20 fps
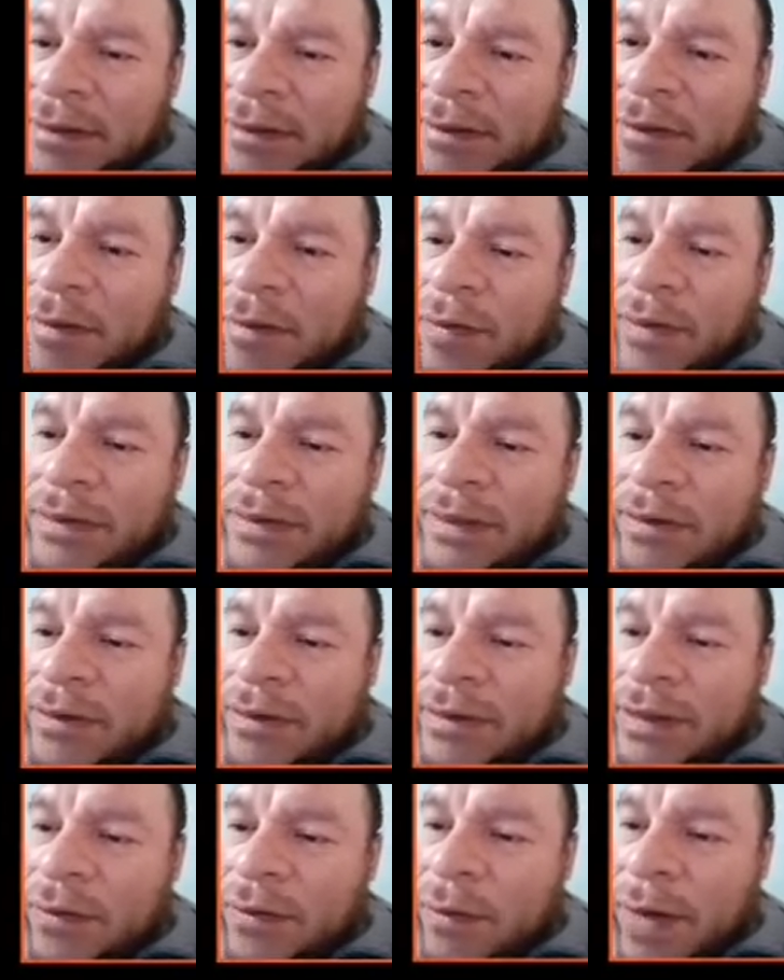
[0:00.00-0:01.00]
Como el seno
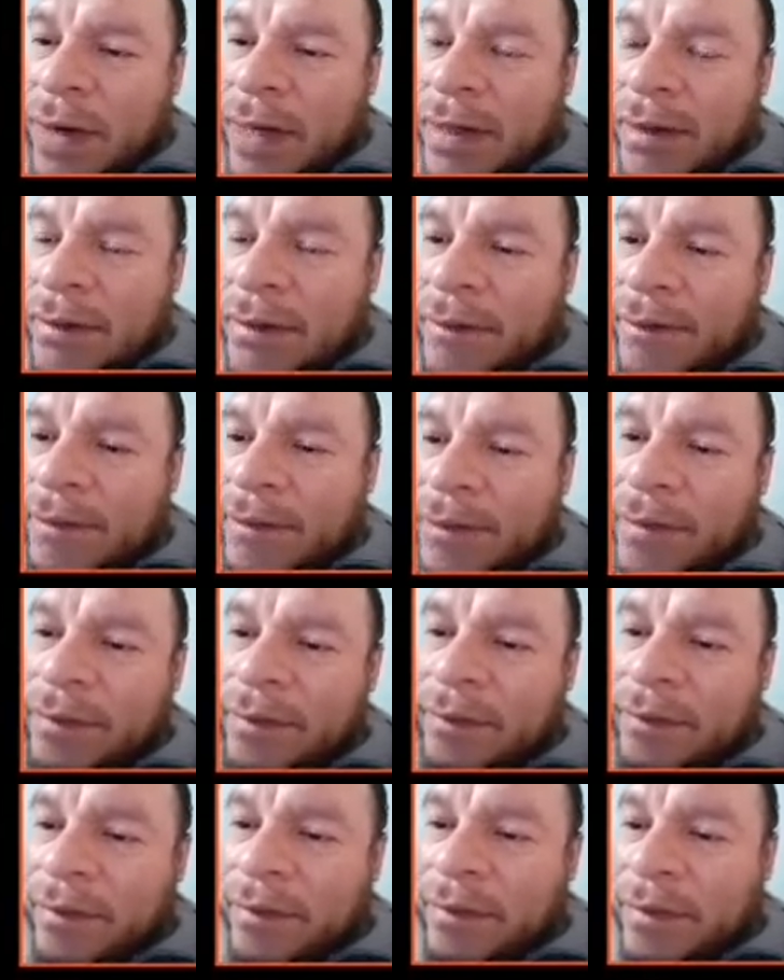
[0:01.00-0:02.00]
es igual,
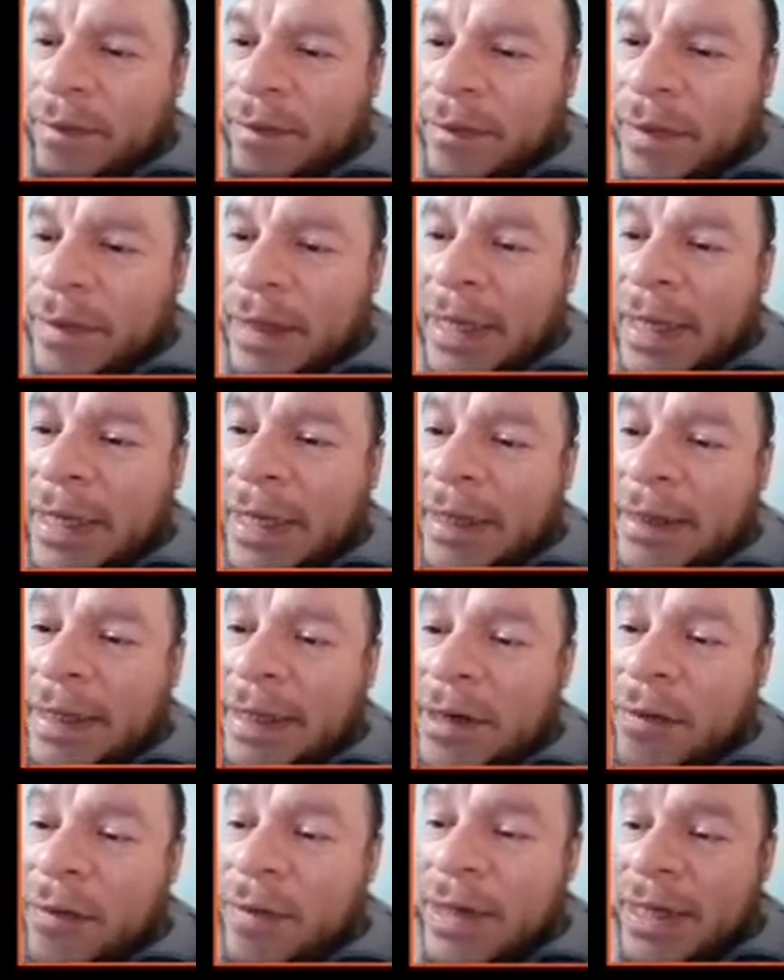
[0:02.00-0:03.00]
el
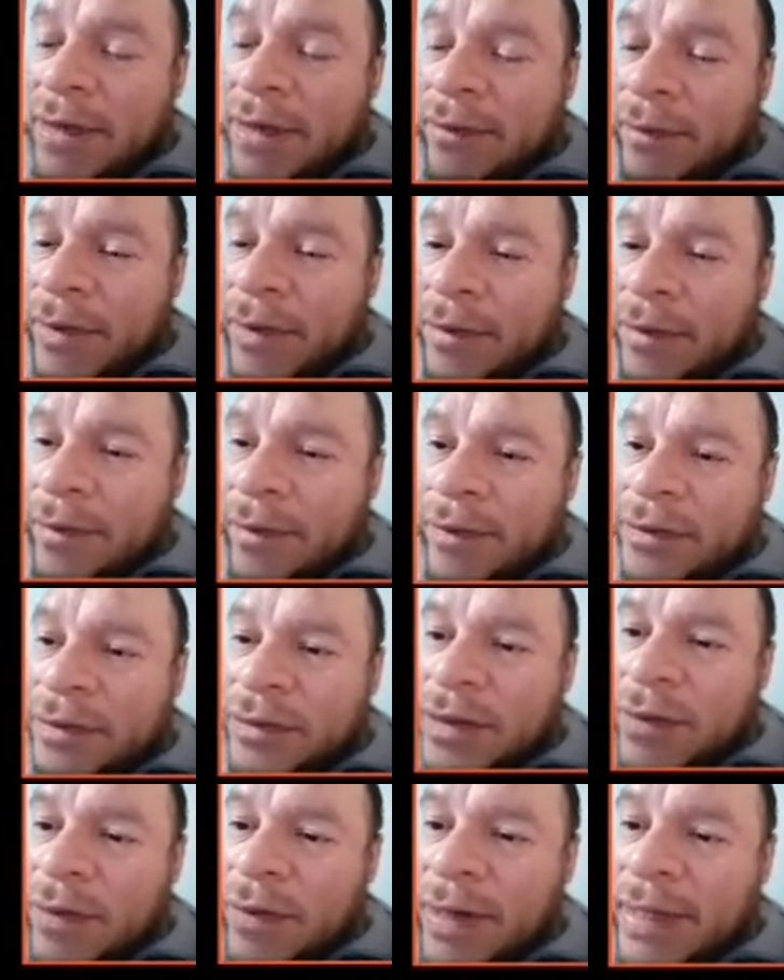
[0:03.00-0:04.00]
denominador, bueno, como
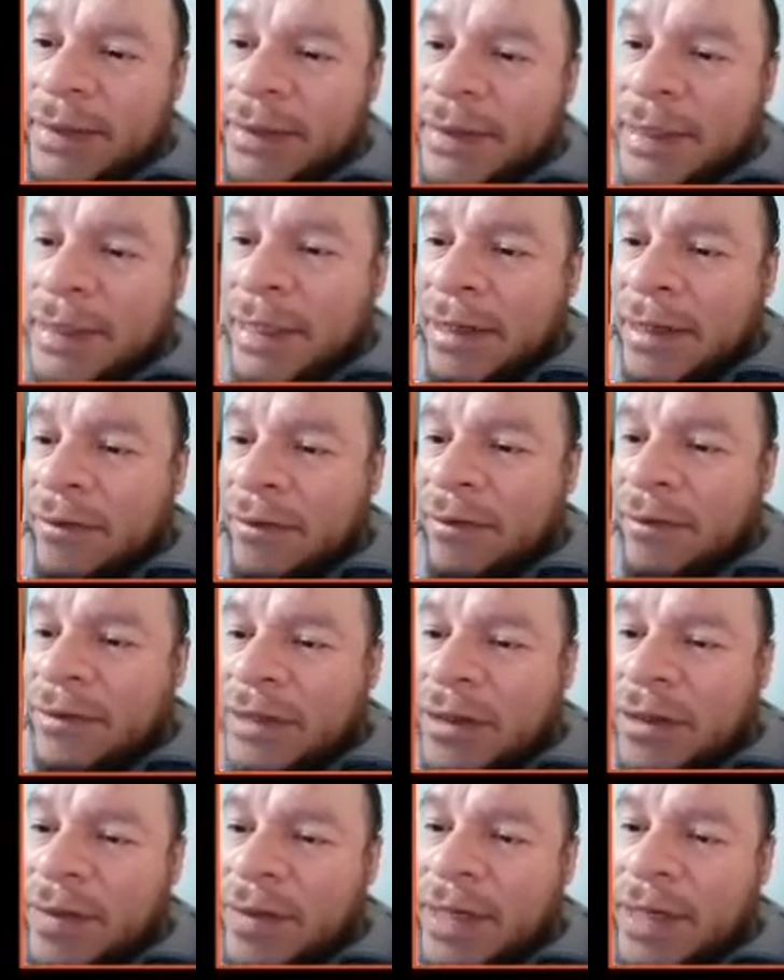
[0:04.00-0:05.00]
son iguales, los
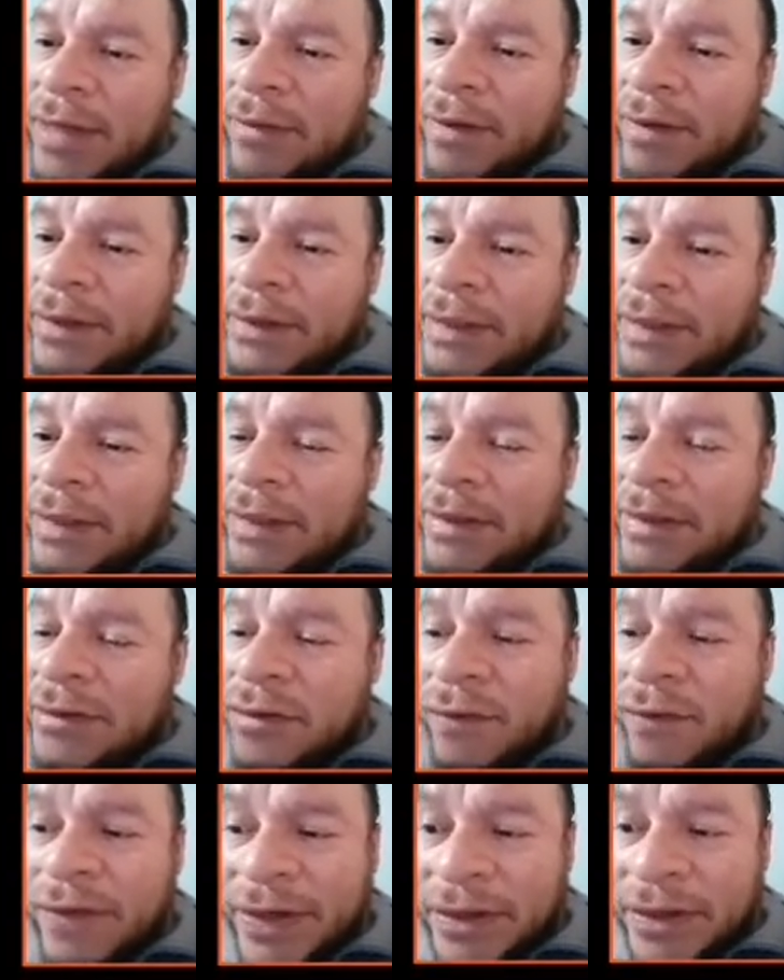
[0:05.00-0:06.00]
denominadores eh,
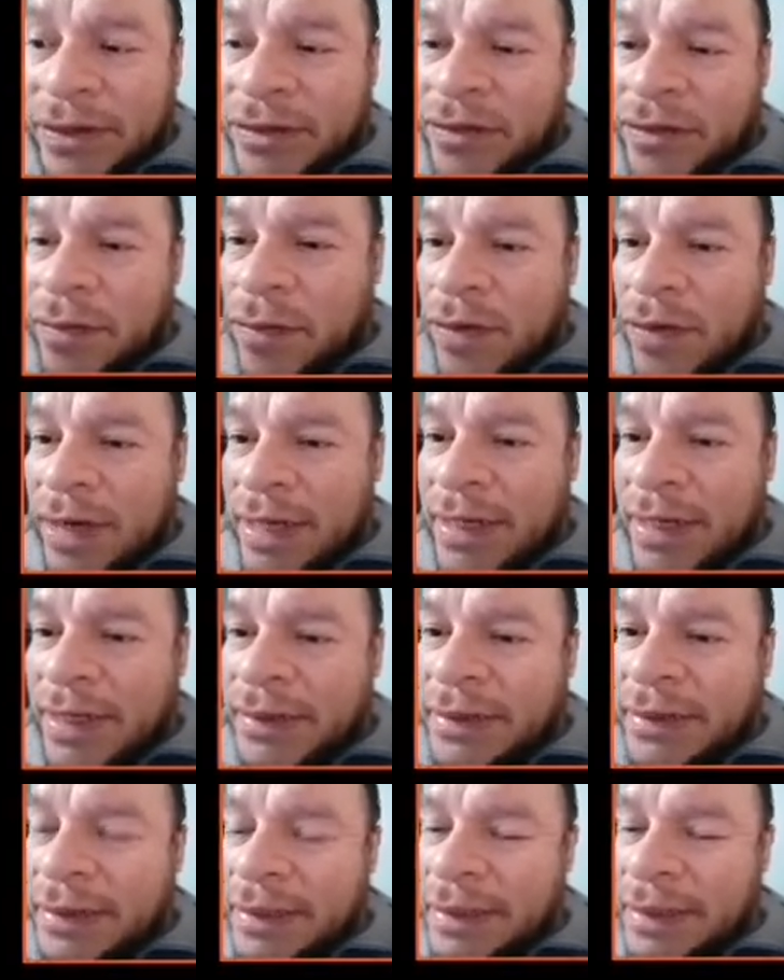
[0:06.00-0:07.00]
son fracciones
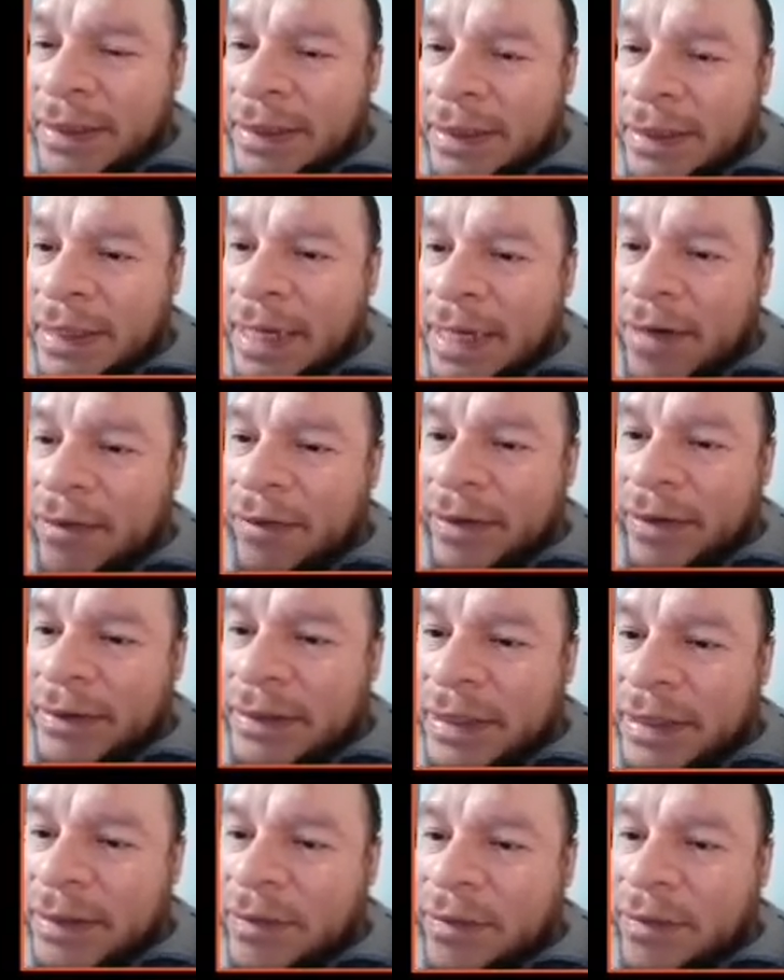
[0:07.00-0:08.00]
homogéneas. ¿Qué hago?
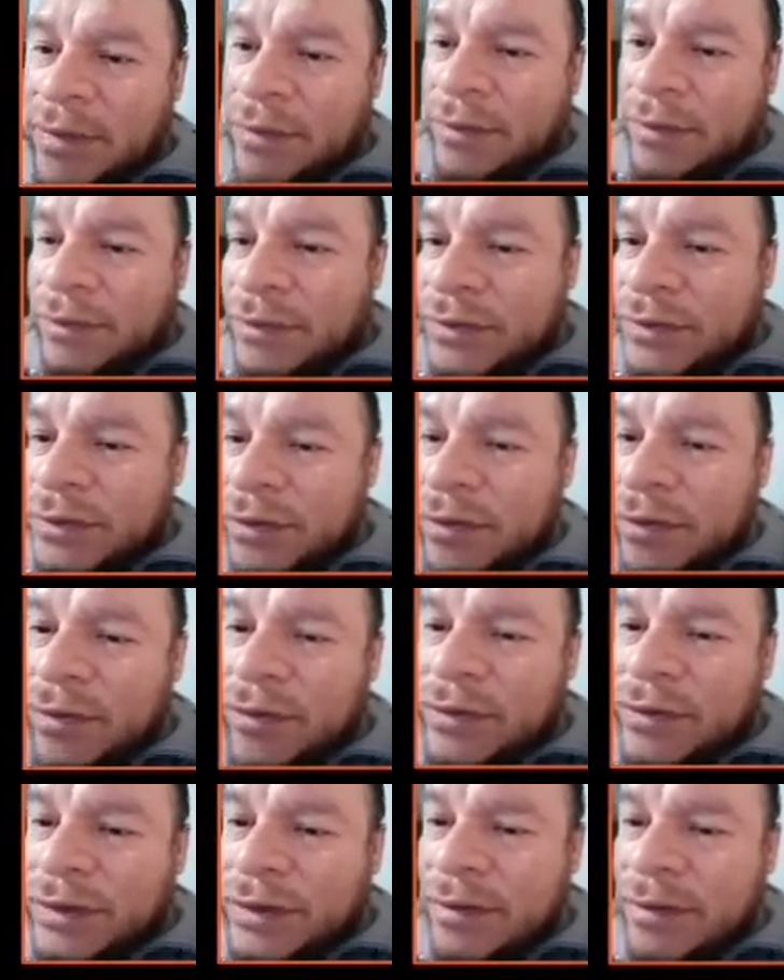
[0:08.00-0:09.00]
Escribo un solo
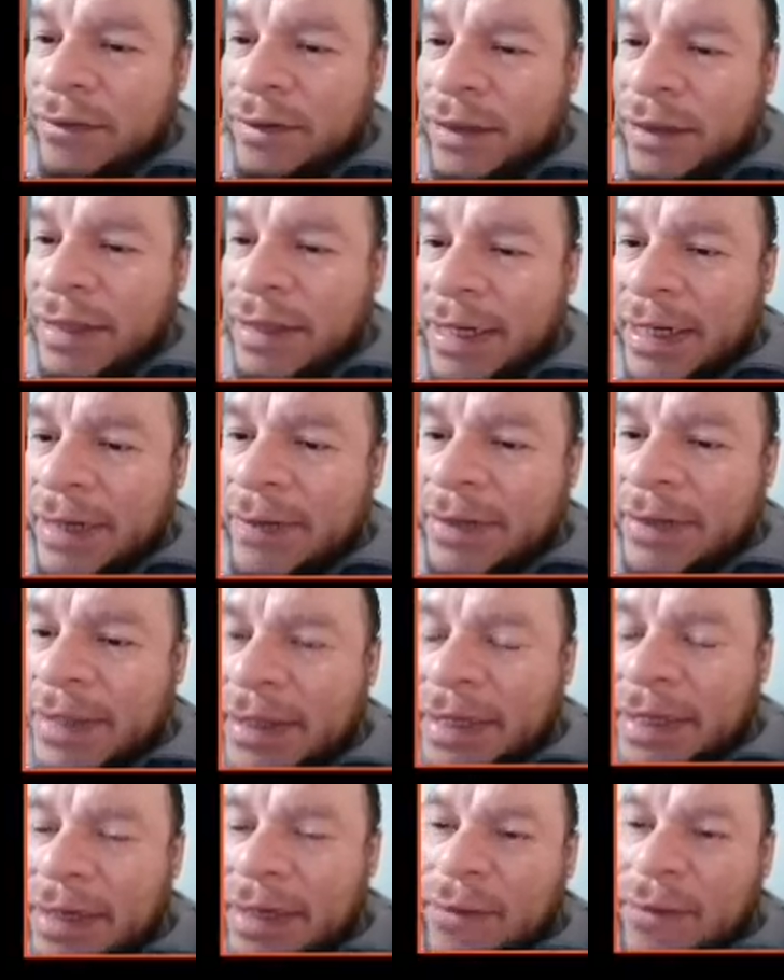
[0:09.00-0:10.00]
coseno y arriba
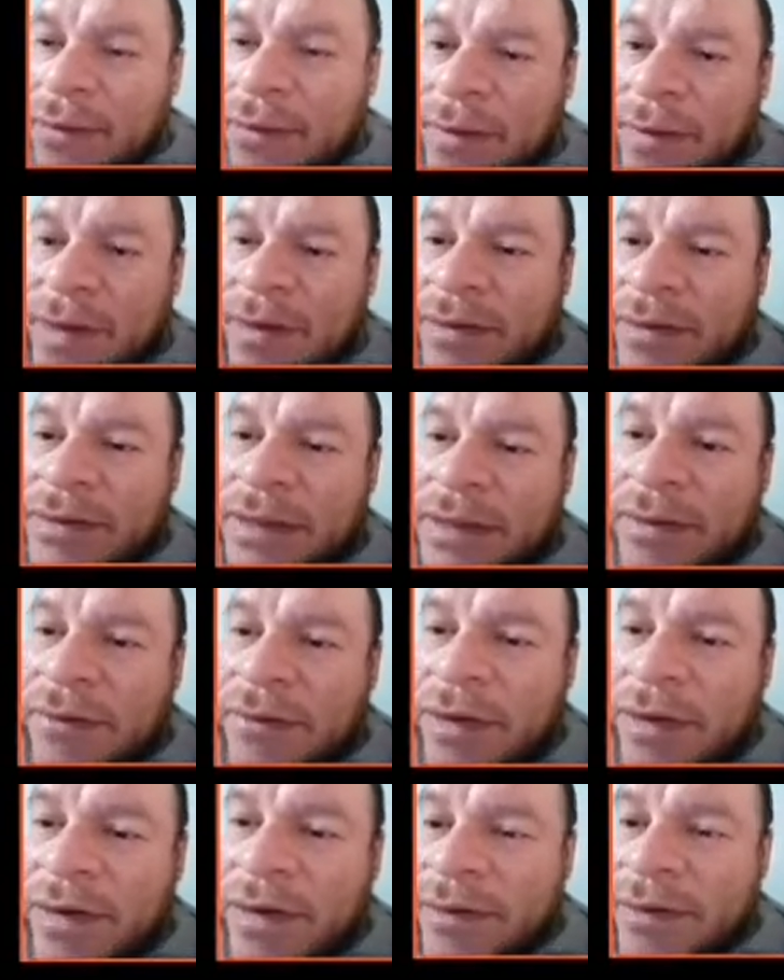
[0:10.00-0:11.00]
tendría 1 menos seno
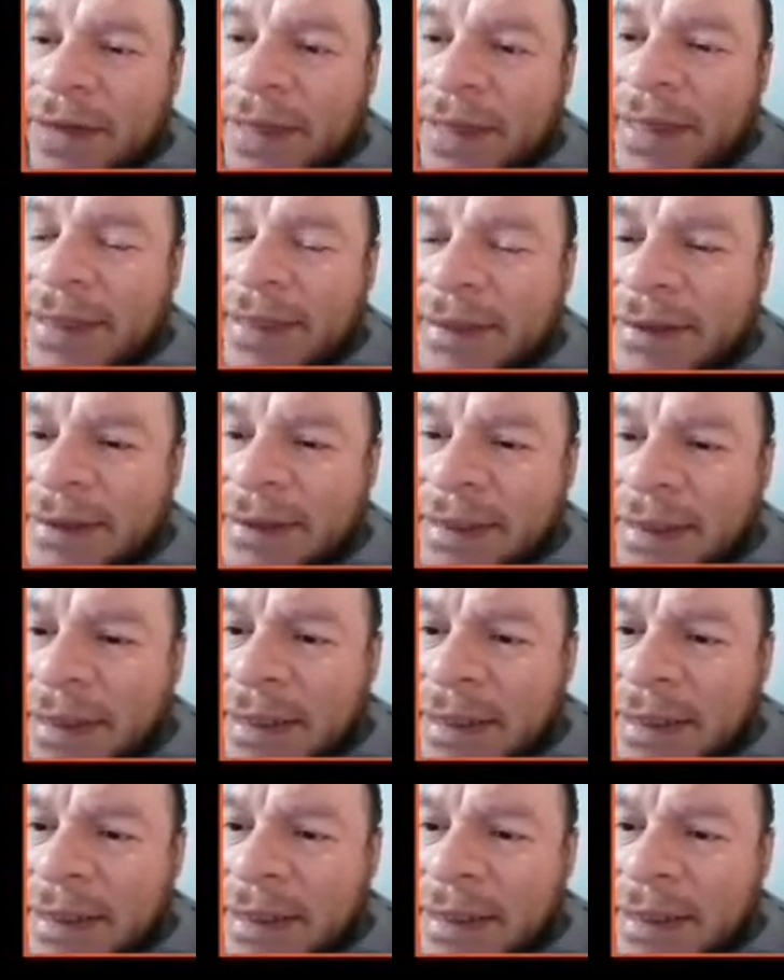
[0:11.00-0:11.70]
cuadrado de x.